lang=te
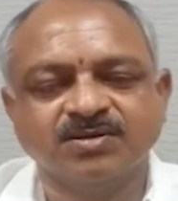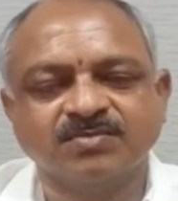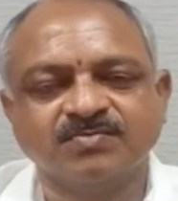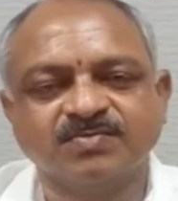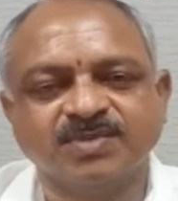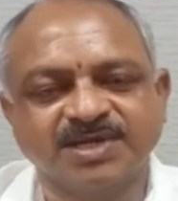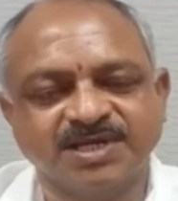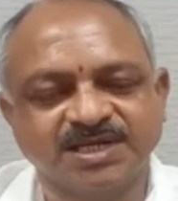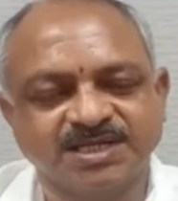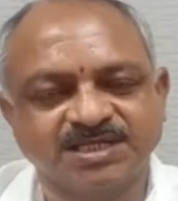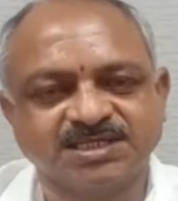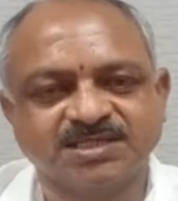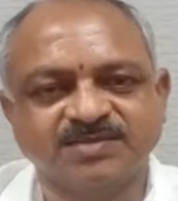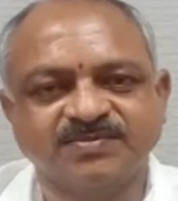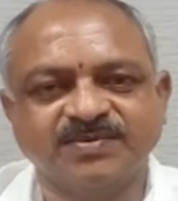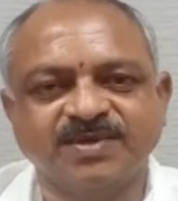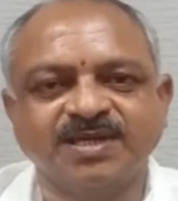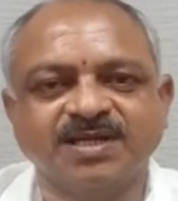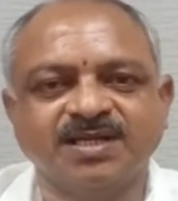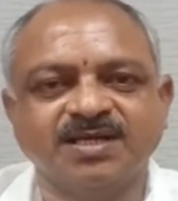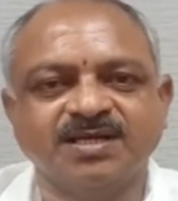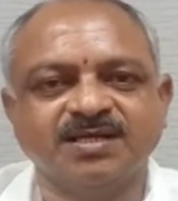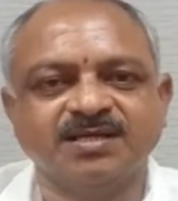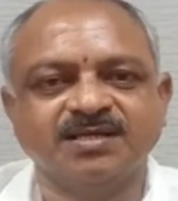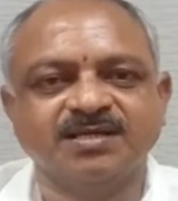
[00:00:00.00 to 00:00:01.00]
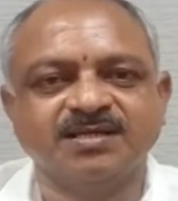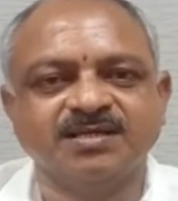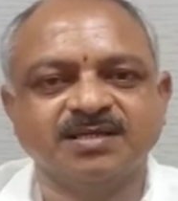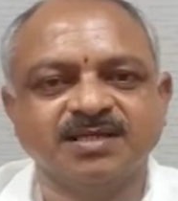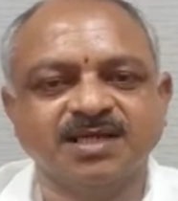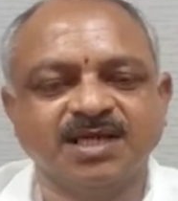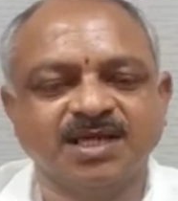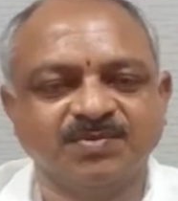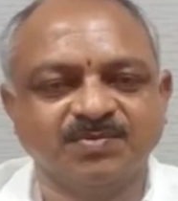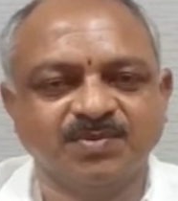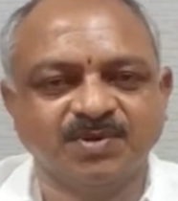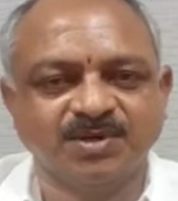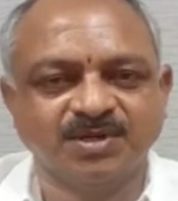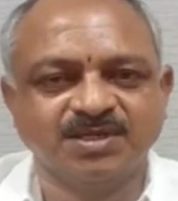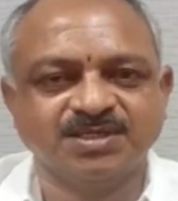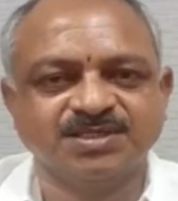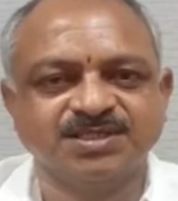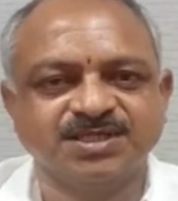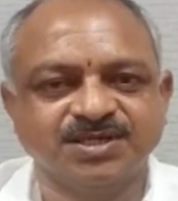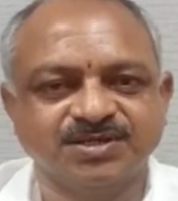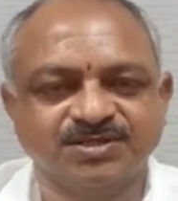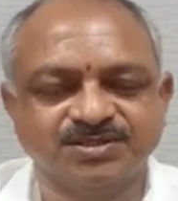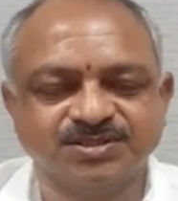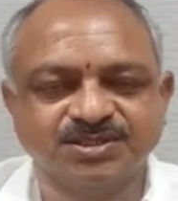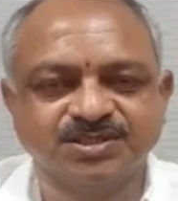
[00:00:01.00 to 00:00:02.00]
పటిష్టమైన ఏర్పాట్లు
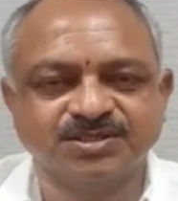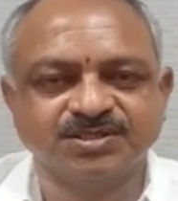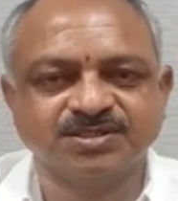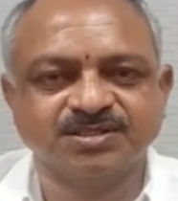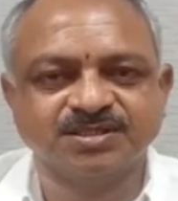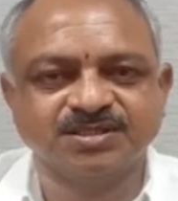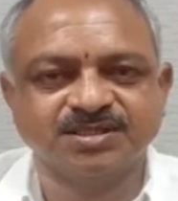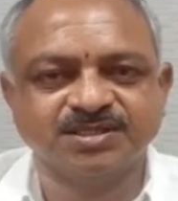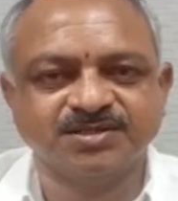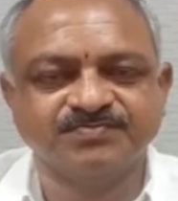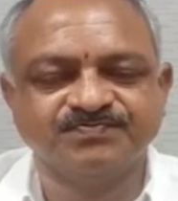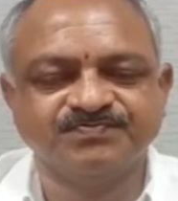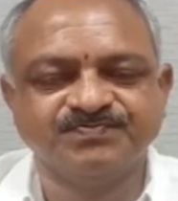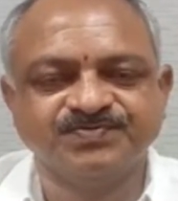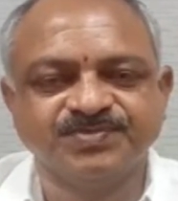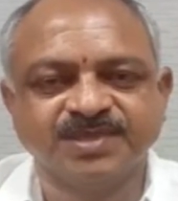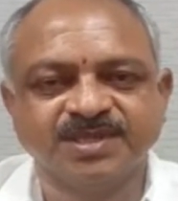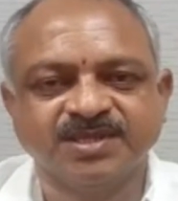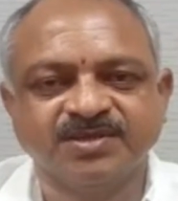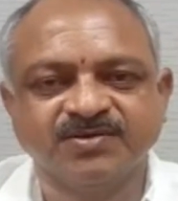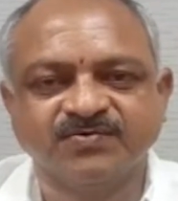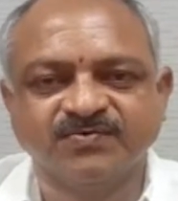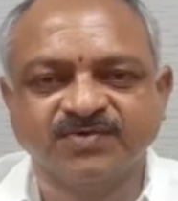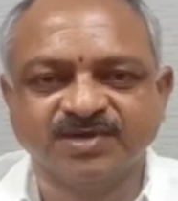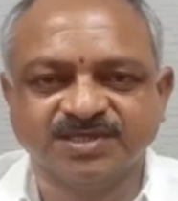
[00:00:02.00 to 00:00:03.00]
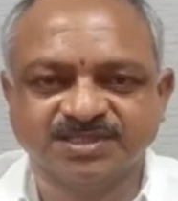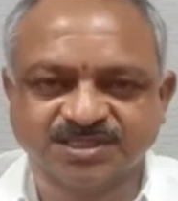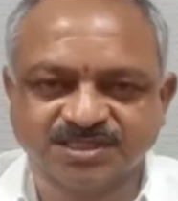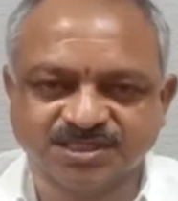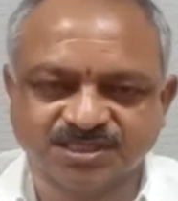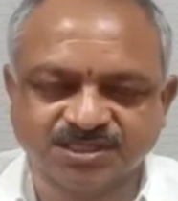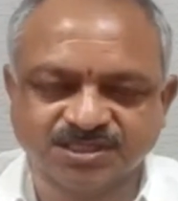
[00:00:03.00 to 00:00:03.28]
చేయడం జరుగుతుంది వసతి